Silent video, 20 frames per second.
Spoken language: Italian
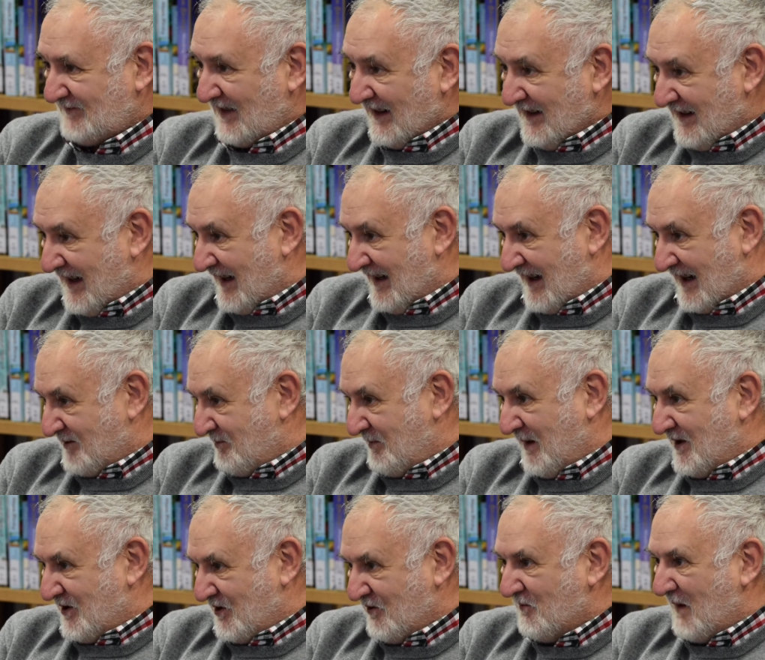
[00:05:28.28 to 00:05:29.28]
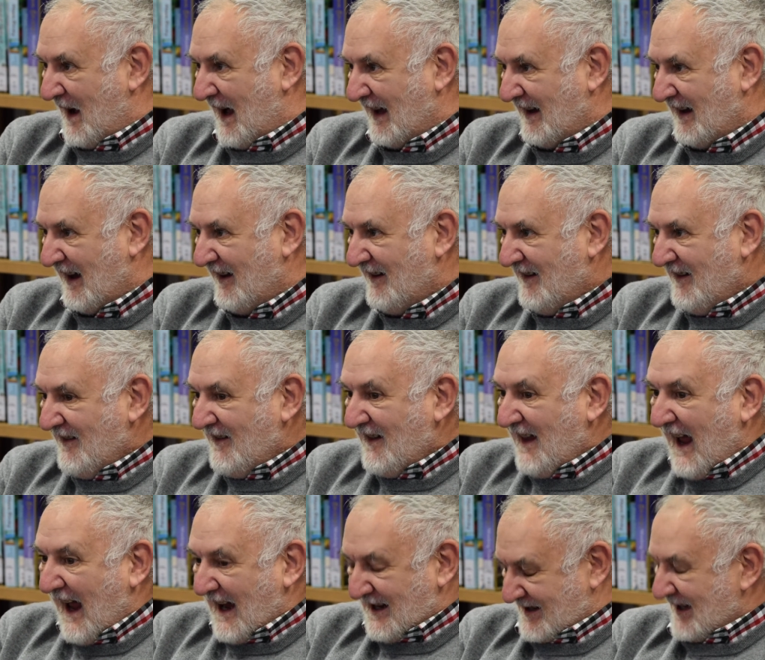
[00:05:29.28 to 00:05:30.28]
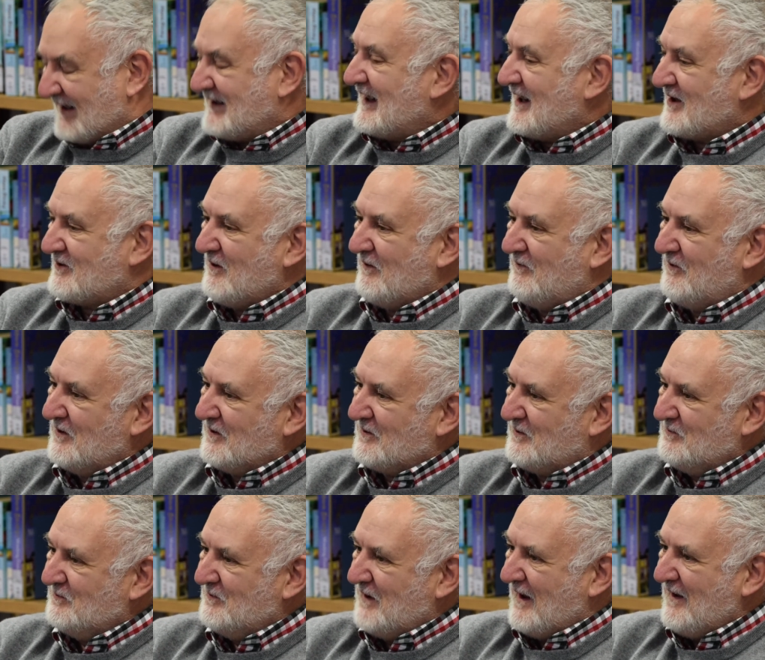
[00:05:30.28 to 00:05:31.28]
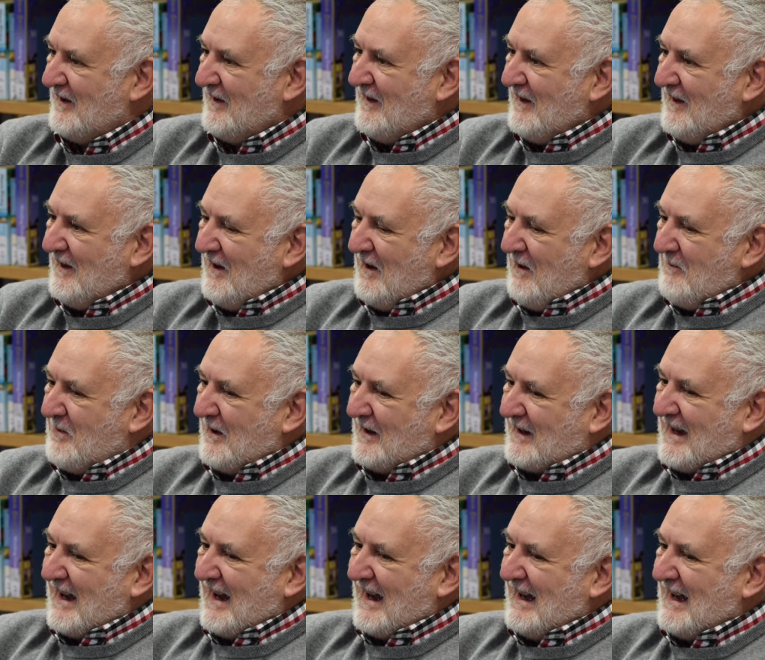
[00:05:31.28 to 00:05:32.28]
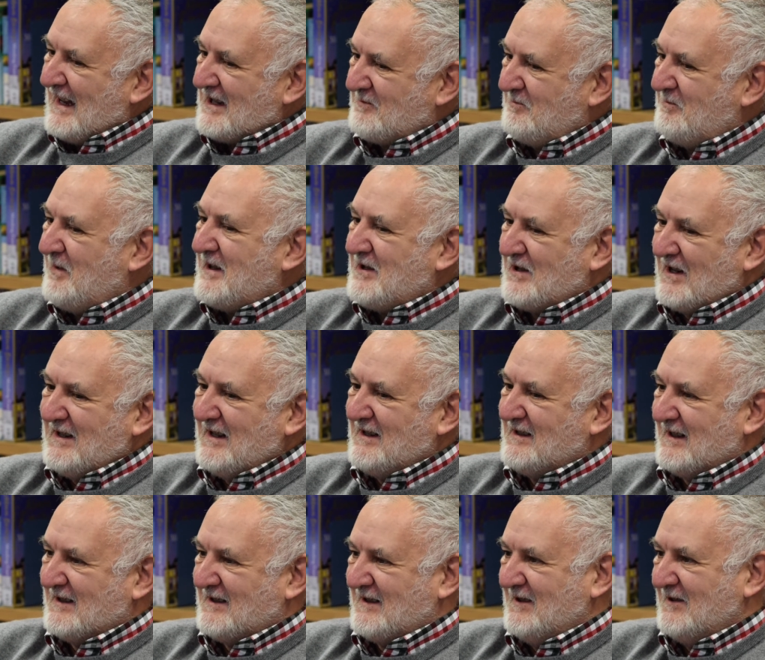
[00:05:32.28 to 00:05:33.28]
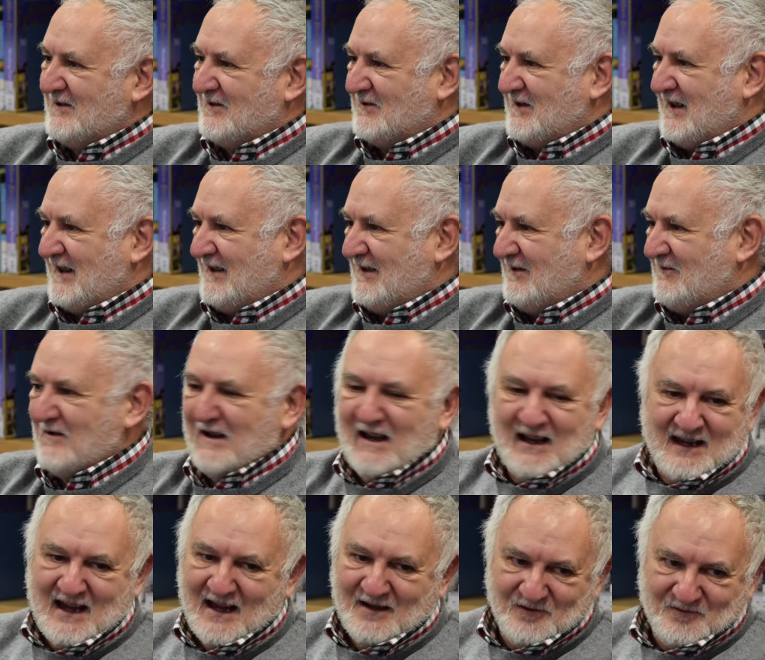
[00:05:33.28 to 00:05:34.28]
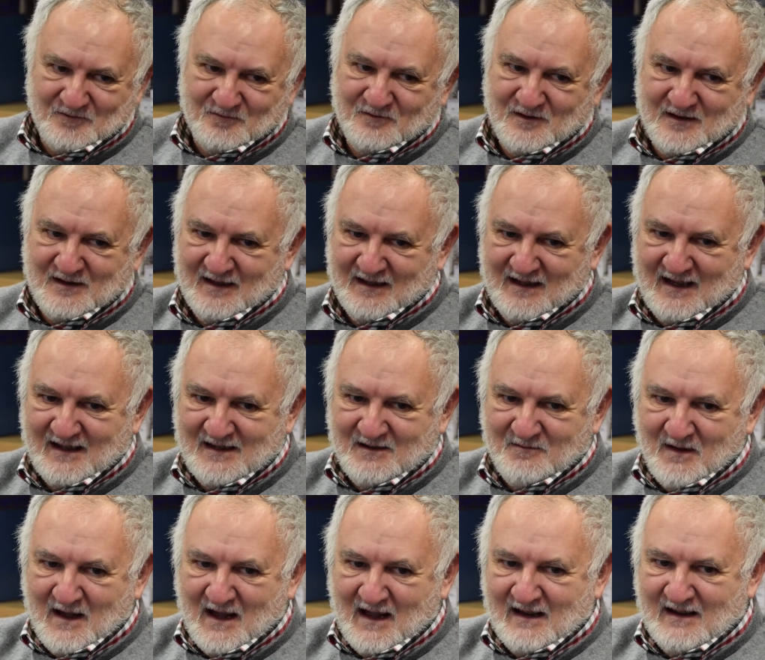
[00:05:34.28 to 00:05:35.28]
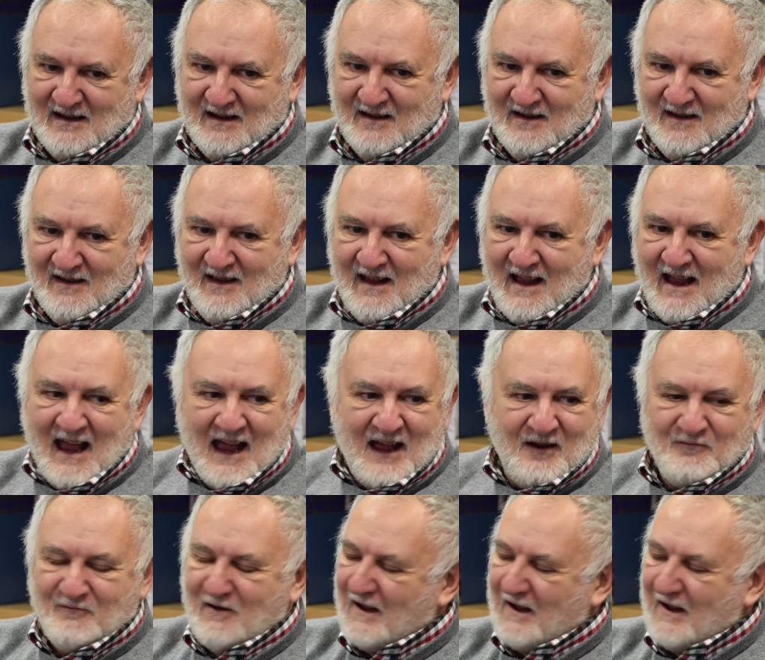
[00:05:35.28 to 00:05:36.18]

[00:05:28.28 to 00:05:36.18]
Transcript: della specie umana è stata la sua fortuna, perché la specializzazione, quella che hanno tutti gli animali, è un